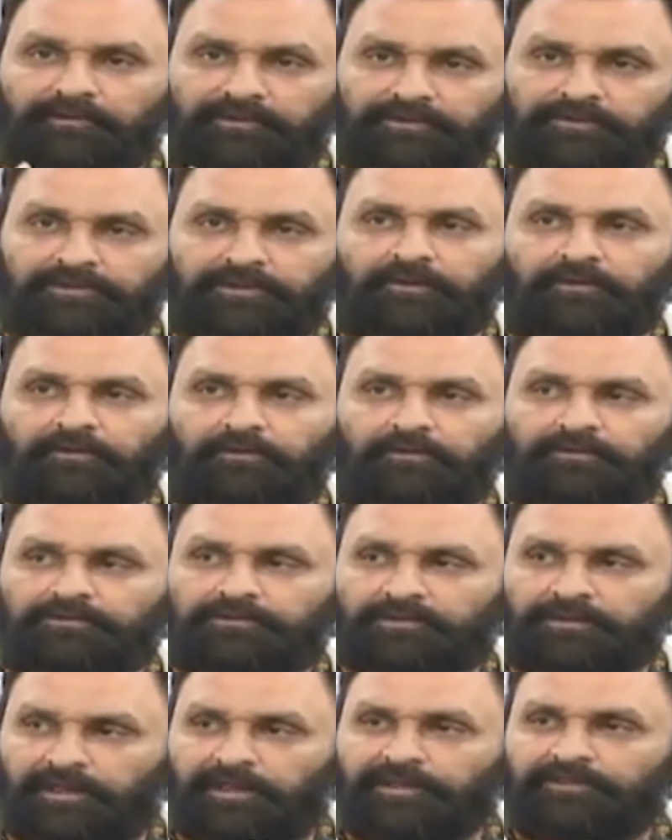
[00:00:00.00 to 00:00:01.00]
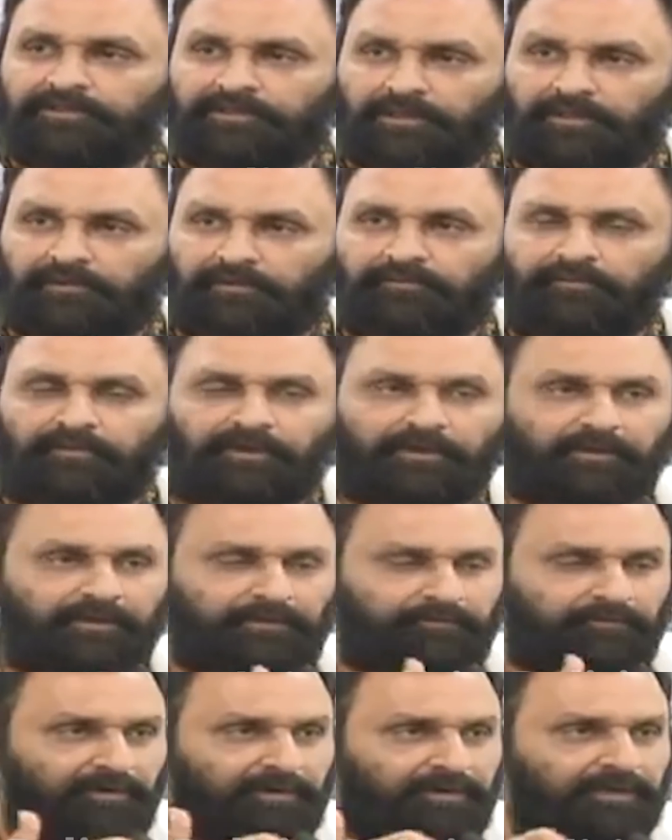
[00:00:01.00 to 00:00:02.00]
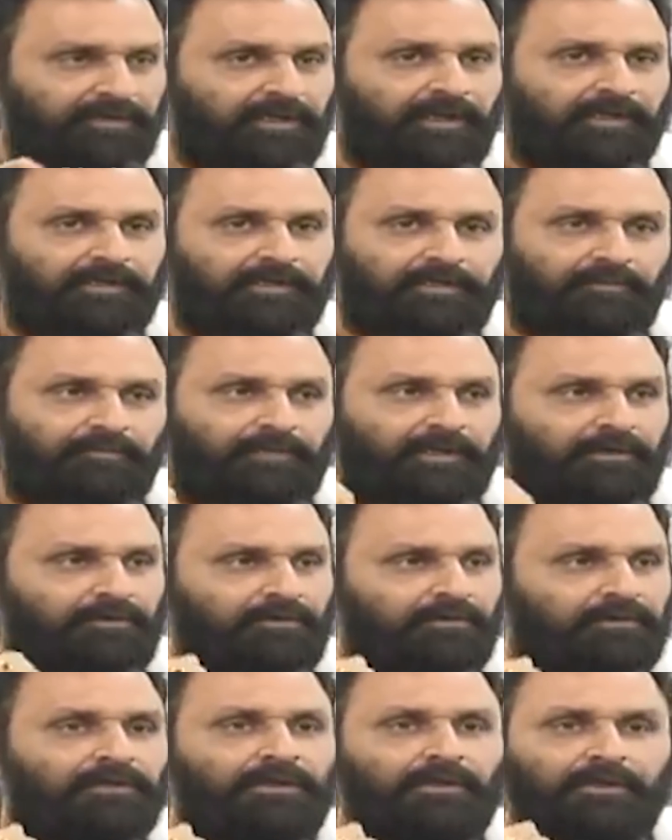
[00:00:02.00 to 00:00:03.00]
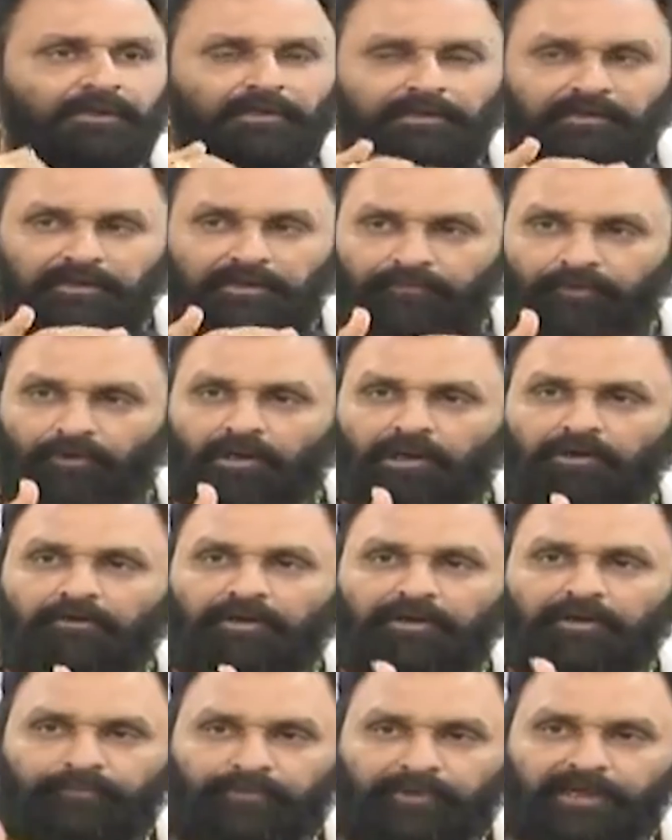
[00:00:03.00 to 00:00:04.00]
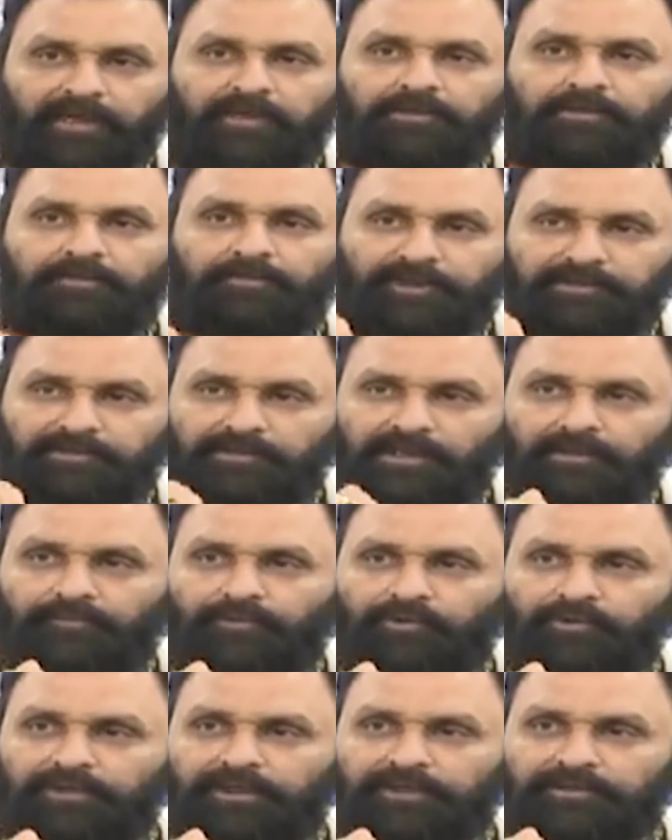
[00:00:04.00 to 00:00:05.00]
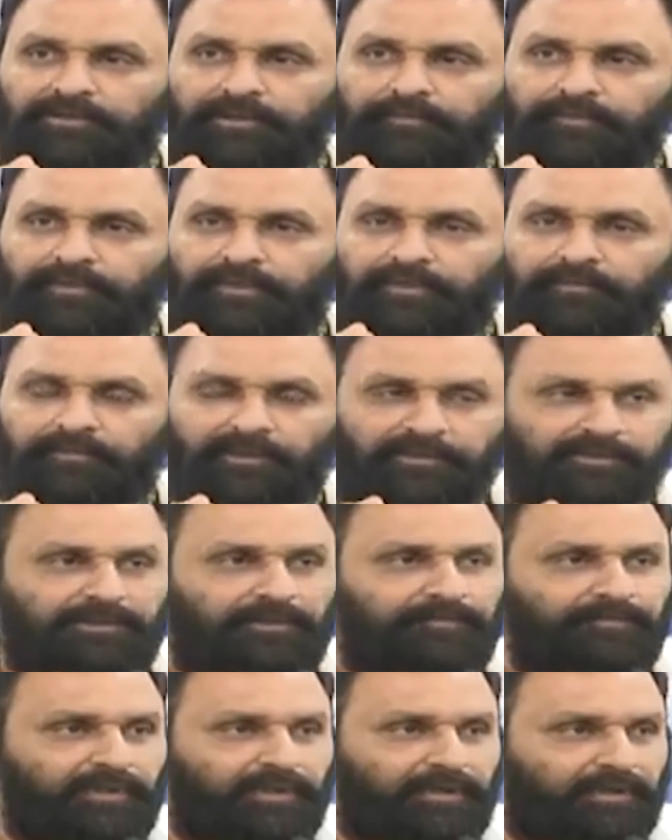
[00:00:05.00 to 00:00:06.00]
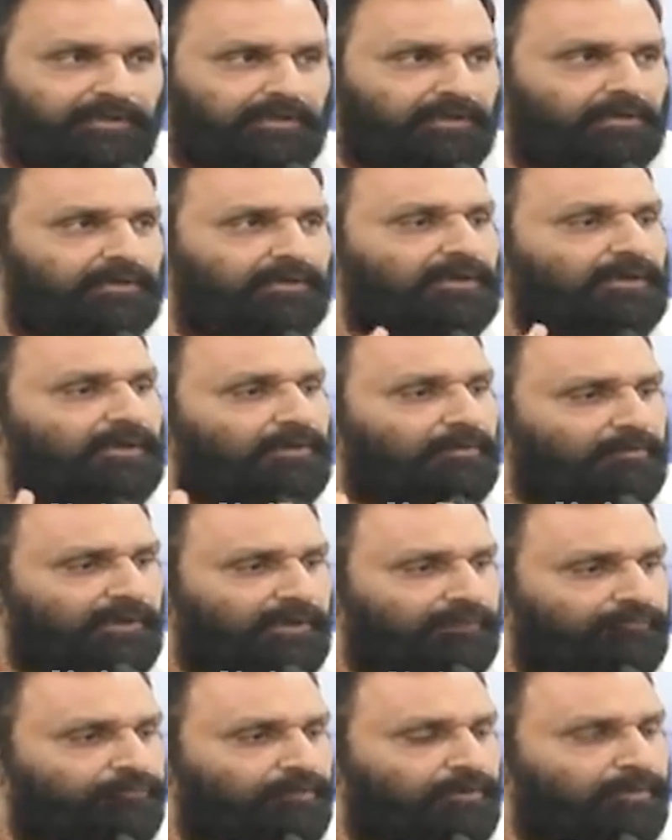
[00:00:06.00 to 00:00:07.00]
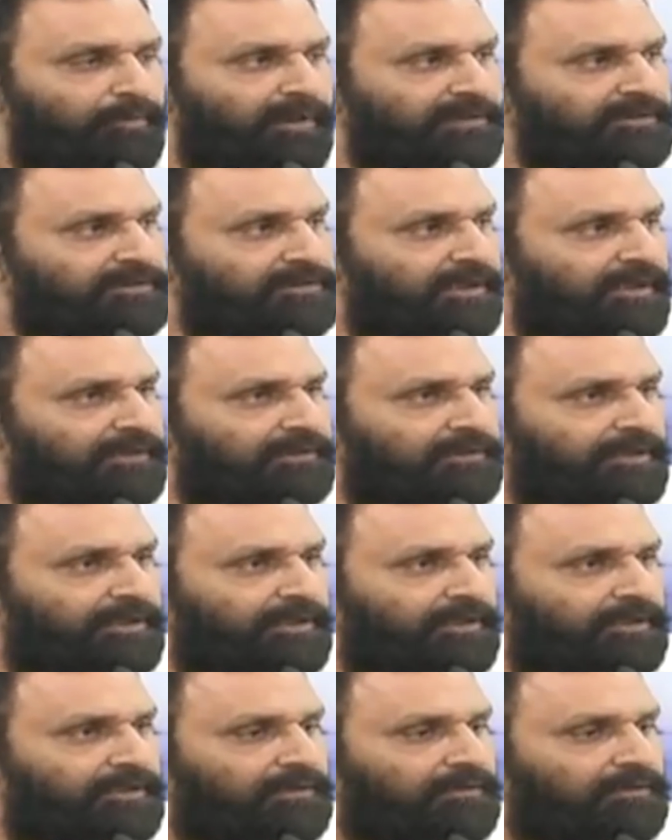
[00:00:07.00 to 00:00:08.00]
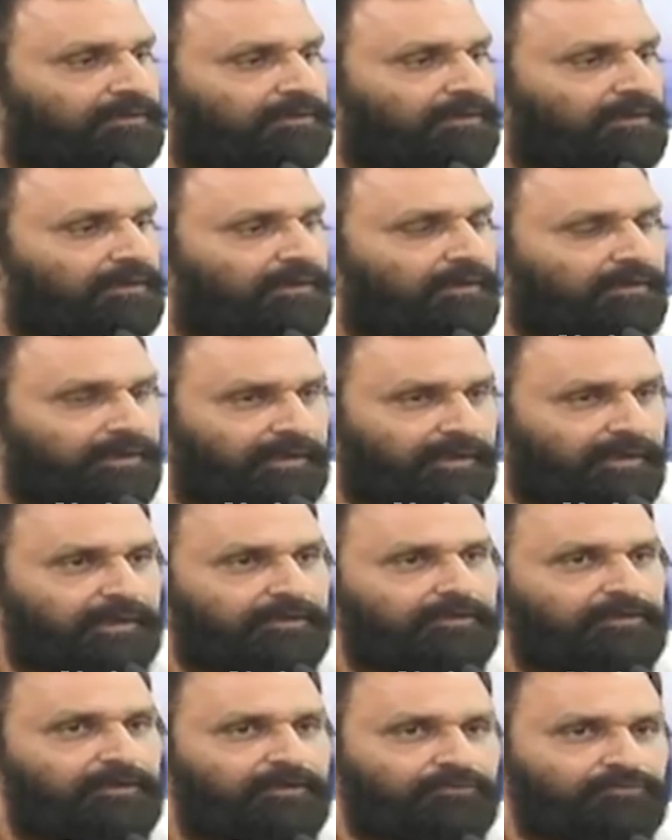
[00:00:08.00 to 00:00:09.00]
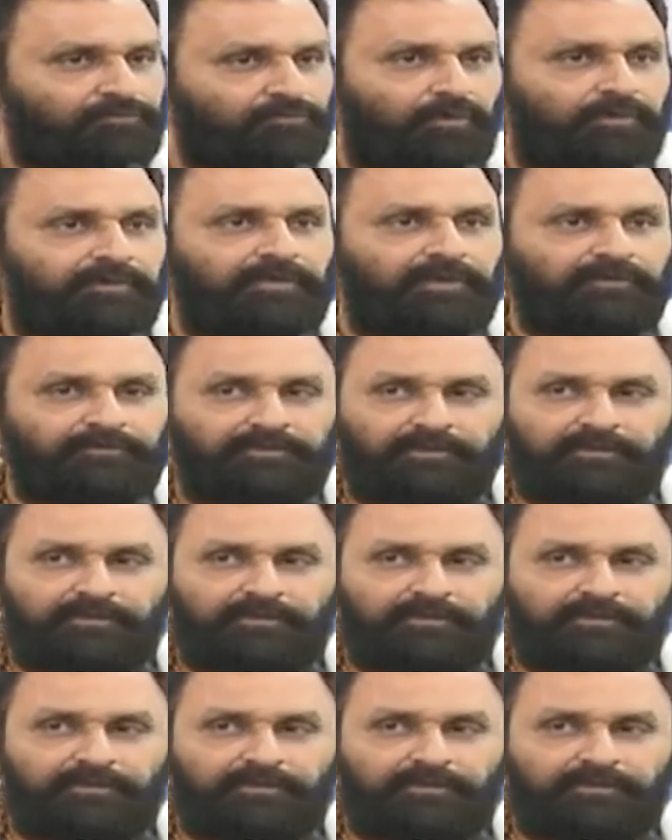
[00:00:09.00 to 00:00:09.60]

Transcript: ఇచ్చారు స్టే ఇచ్చారు మీరు ఎటువంటి కార్యక్రమాలు ఈ పోలవరం ప్రాజెక్టు మీద అని చెప్పి మేము చెప్పేదాకా మరి ఫుల్ బెంచ్కి వెళ్తే నిన్న కేసు కొట్టేసి